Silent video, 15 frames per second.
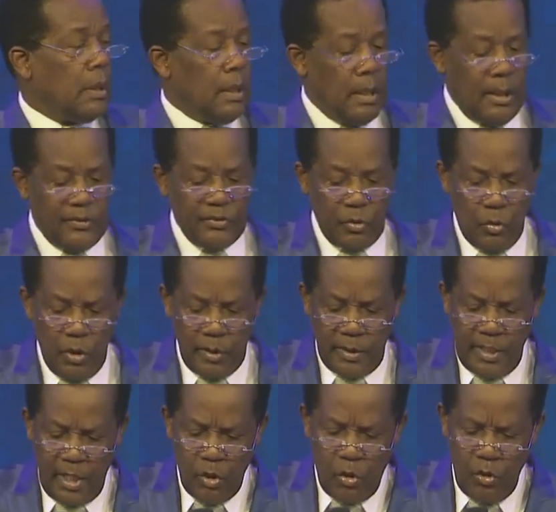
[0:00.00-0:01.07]
Él es
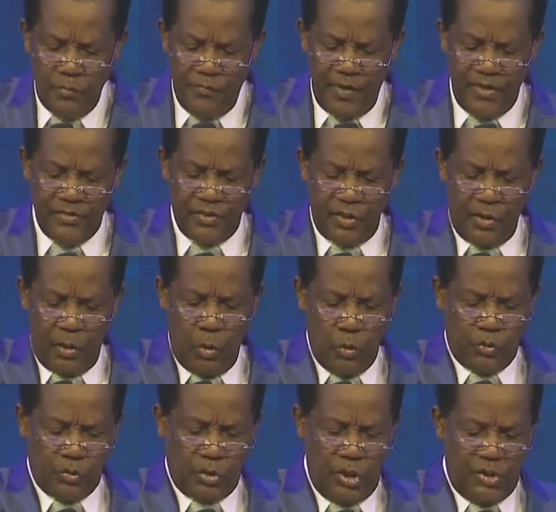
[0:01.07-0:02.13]
quien convence de
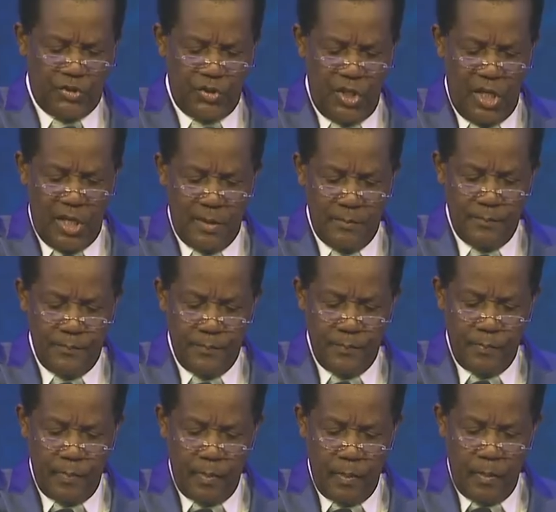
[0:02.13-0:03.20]
justicia.
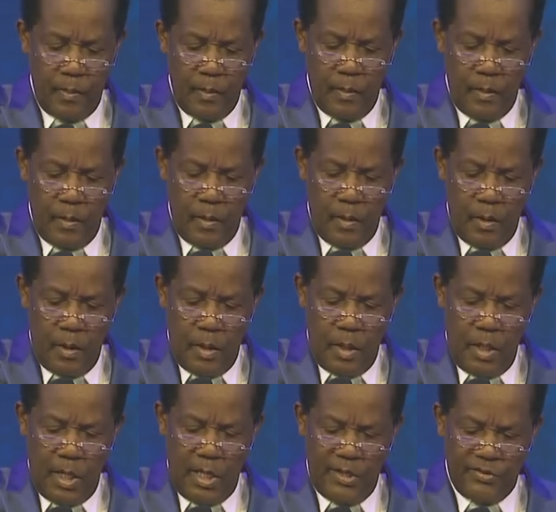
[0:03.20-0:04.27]

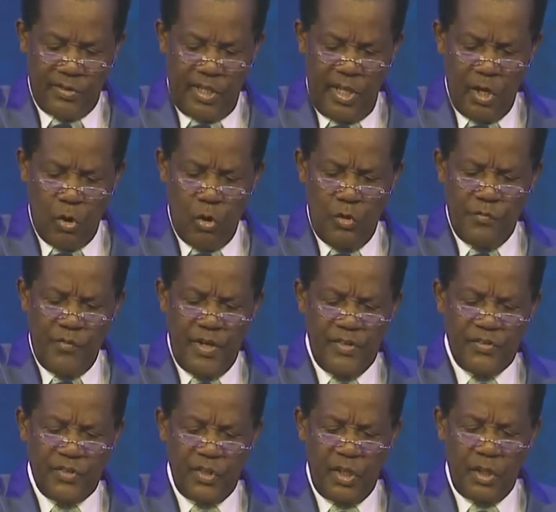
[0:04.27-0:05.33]
Y Él es quien
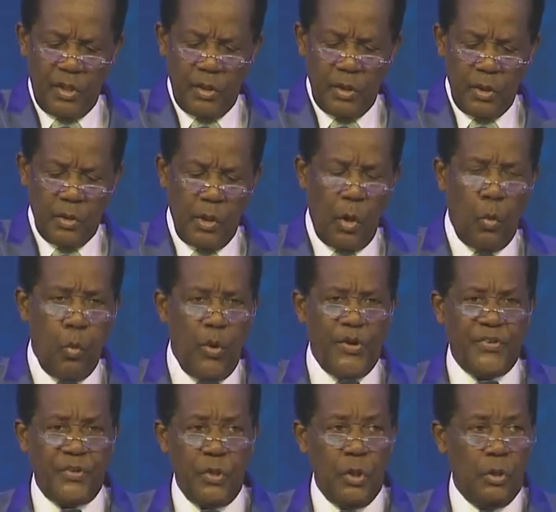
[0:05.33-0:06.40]
convence de
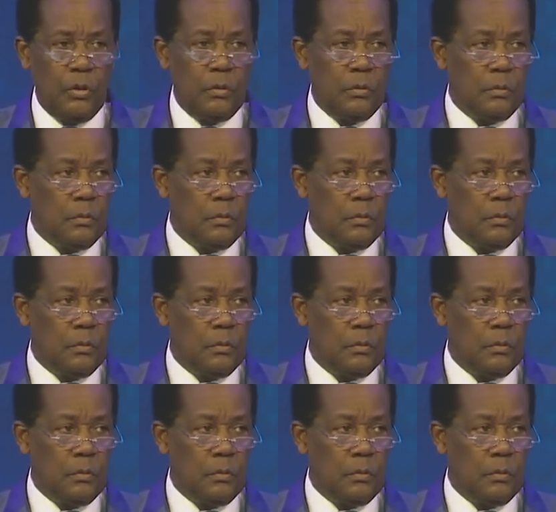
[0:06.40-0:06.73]
juicio.